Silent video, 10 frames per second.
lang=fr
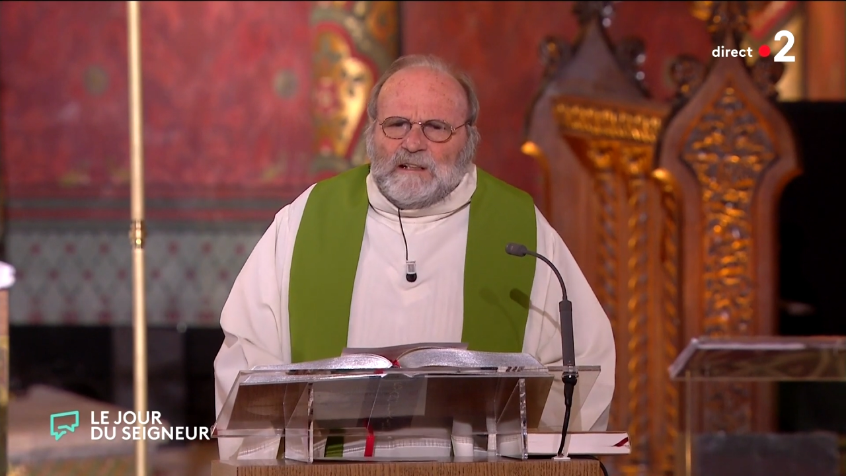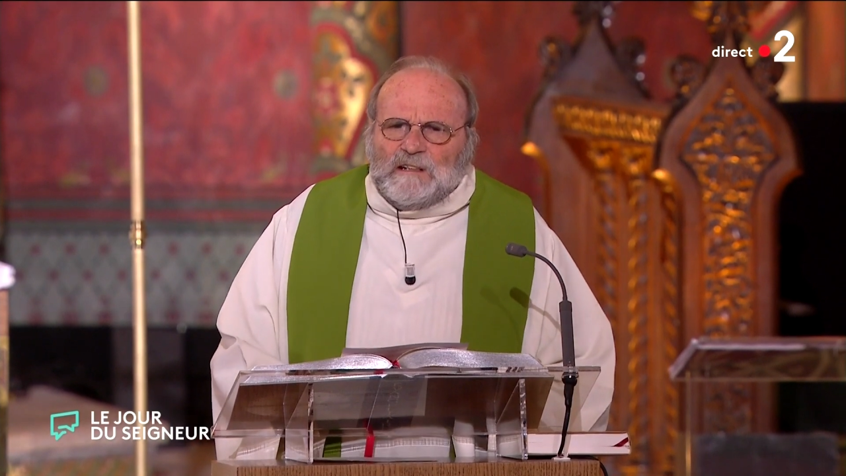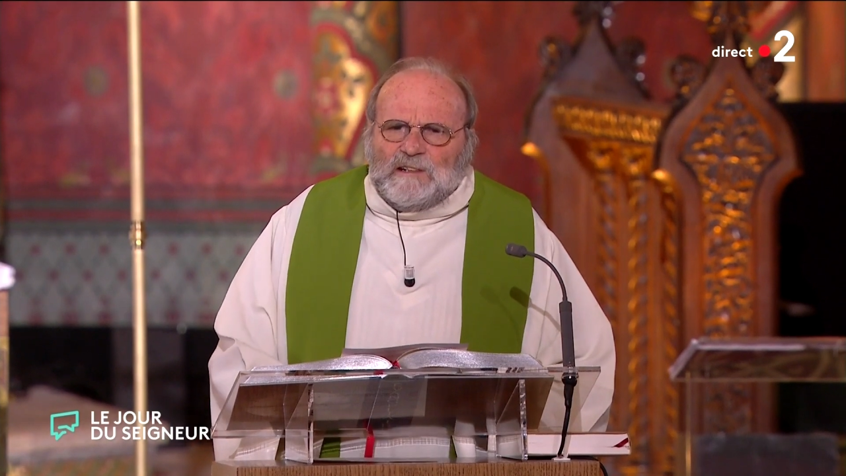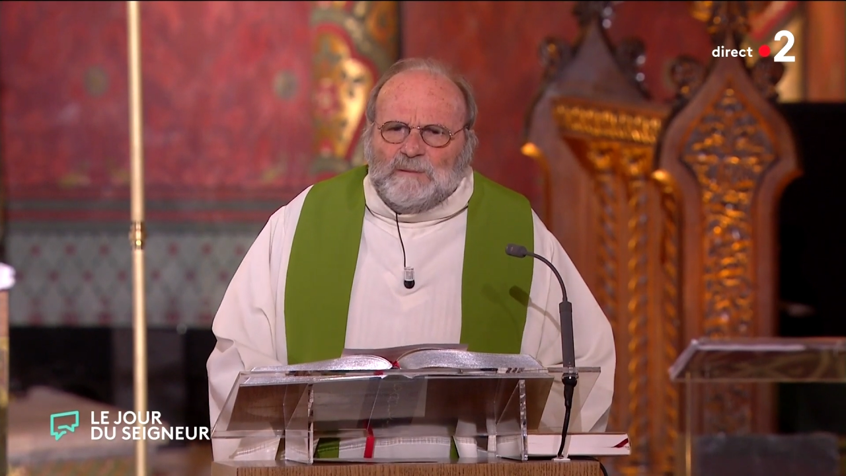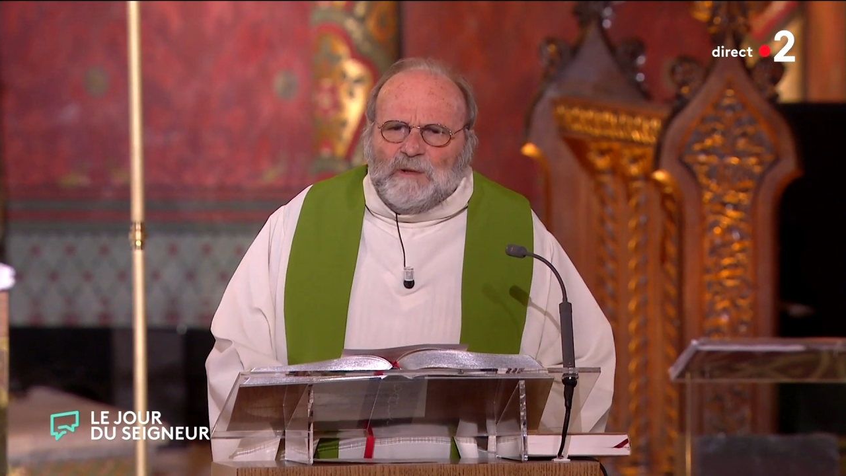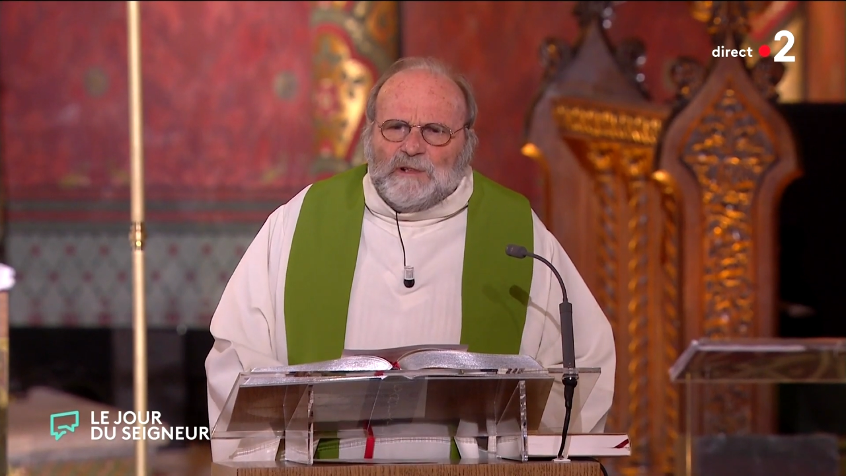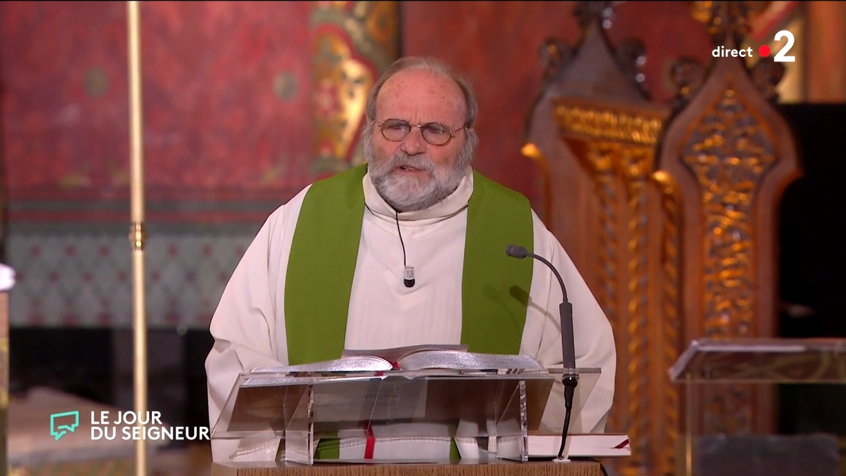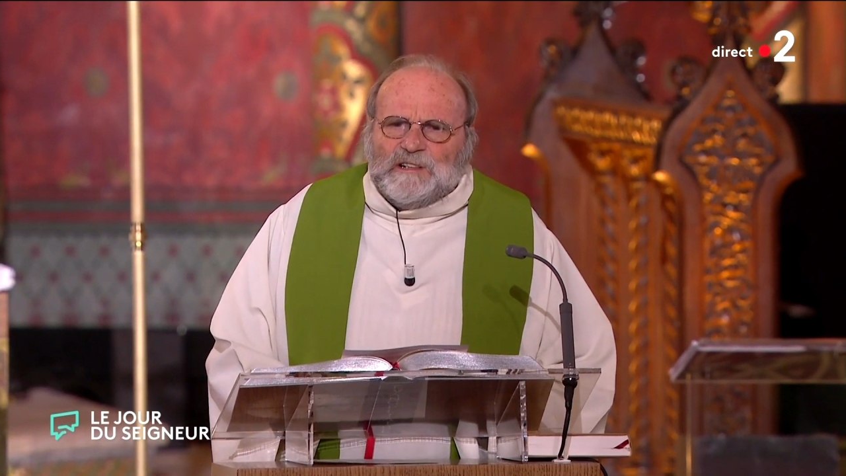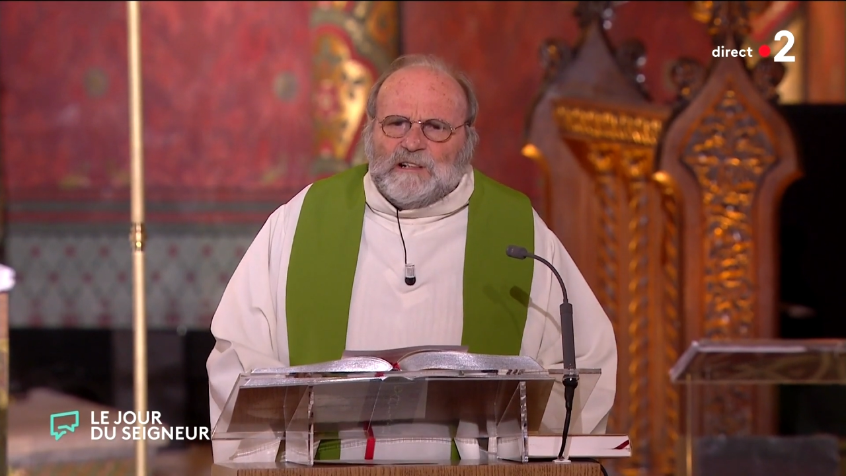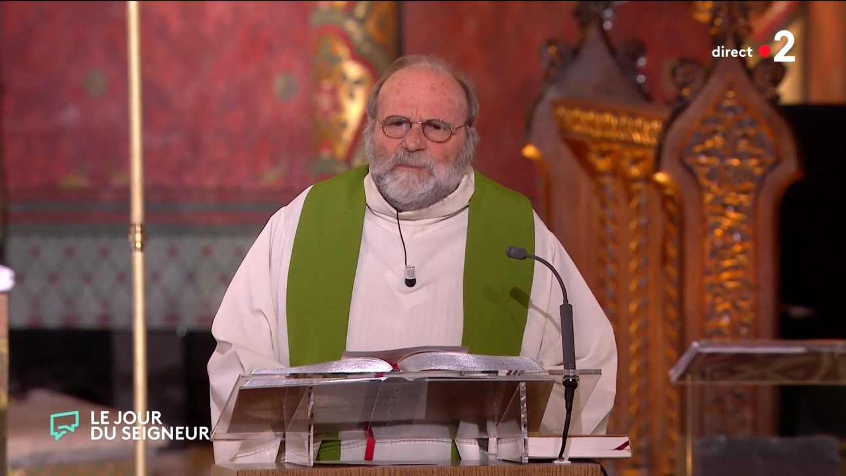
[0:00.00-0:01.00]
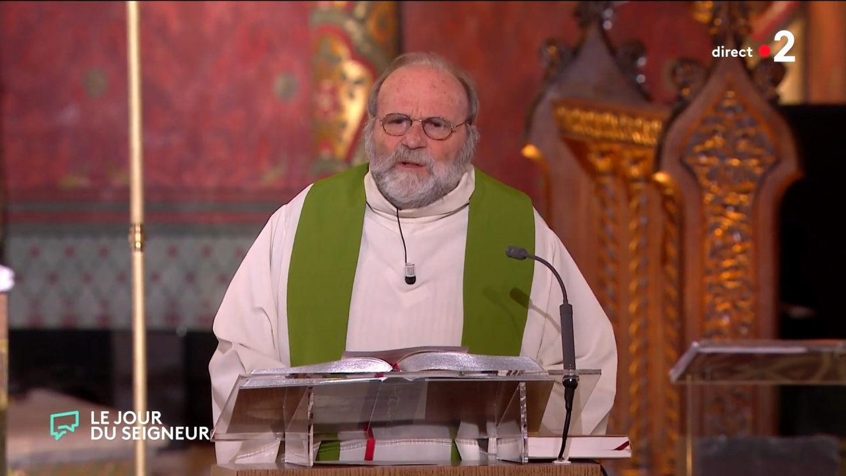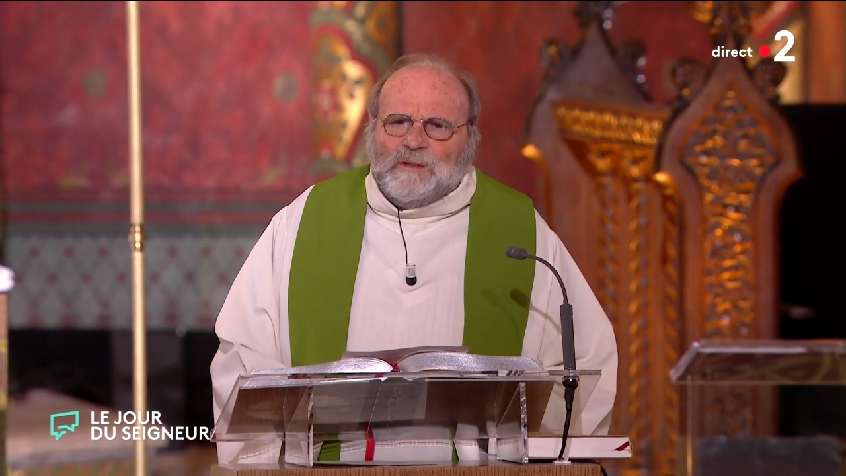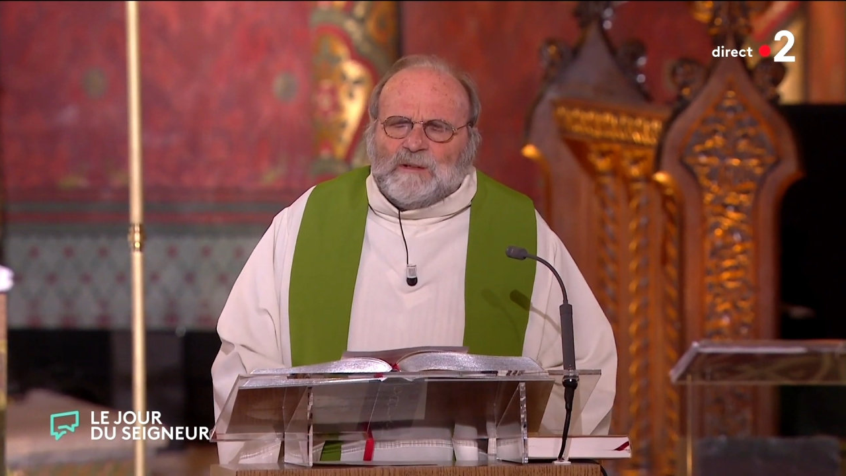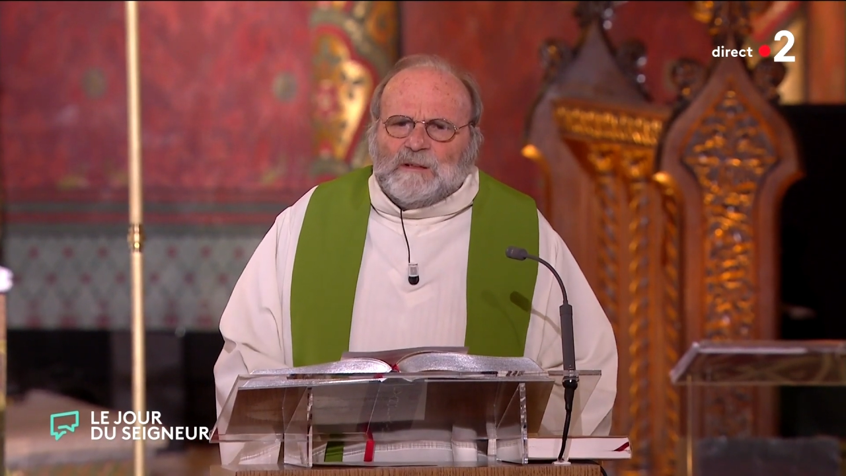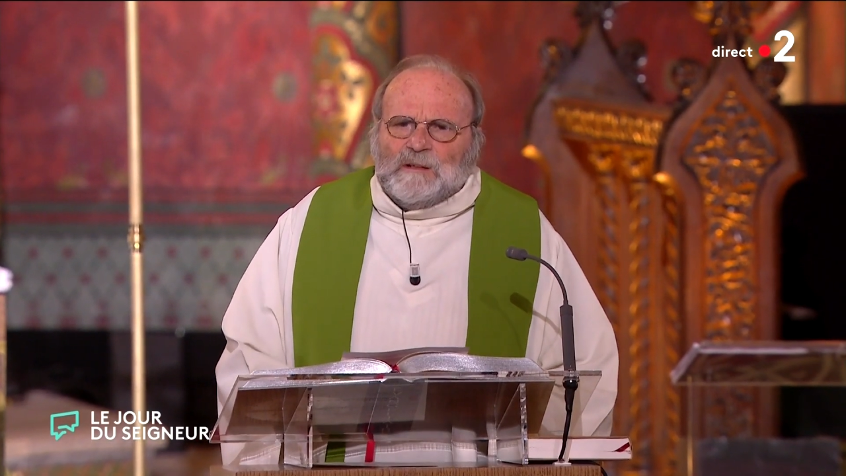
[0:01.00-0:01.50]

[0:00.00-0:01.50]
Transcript: étymologiquement